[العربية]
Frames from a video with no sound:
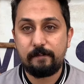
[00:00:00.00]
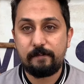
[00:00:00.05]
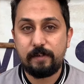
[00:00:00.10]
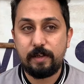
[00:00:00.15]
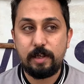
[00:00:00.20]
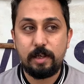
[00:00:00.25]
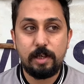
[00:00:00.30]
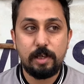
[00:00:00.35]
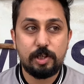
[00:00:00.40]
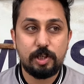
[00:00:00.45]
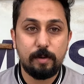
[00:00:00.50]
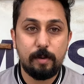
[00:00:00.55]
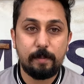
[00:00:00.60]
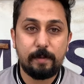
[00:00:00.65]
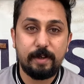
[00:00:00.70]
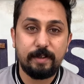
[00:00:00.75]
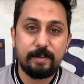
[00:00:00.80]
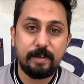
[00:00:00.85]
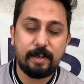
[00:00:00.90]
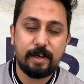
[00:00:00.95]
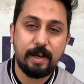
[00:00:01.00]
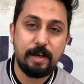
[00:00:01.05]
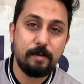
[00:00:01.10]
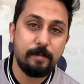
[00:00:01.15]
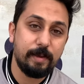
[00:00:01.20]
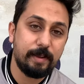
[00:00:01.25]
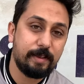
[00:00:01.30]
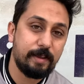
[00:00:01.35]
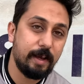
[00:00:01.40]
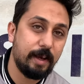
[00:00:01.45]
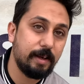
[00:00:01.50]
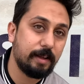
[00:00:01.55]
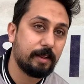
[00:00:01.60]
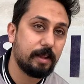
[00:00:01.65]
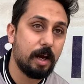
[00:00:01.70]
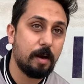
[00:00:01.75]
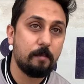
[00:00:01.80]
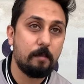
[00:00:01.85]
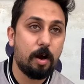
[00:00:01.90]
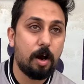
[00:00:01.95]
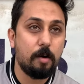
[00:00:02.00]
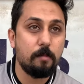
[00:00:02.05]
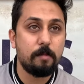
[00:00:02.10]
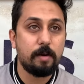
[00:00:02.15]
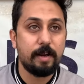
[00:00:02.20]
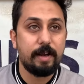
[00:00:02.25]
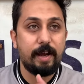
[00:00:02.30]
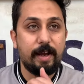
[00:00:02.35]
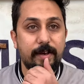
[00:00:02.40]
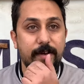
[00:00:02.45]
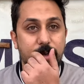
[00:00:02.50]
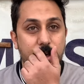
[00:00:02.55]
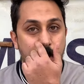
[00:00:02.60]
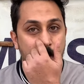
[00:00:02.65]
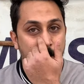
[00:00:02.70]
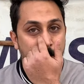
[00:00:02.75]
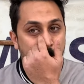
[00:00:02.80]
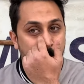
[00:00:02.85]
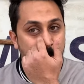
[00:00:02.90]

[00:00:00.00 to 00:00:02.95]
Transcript: في شباب كتير كلمتني قالت لي عم عمرو احنا